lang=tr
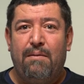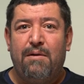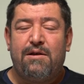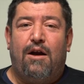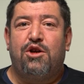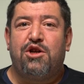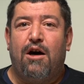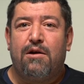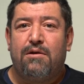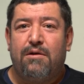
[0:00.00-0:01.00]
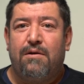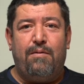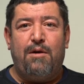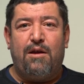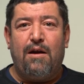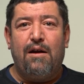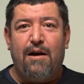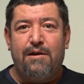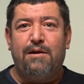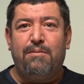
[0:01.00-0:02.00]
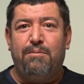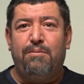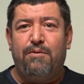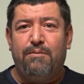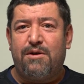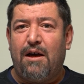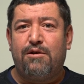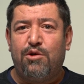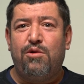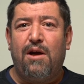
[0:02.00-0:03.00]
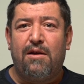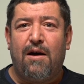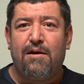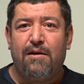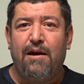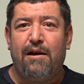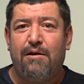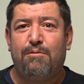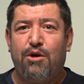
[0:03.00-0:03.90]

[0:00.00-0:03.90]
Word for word: Mesela Aşkar. Battal gazi sadece Cüneyt Arkın değildir.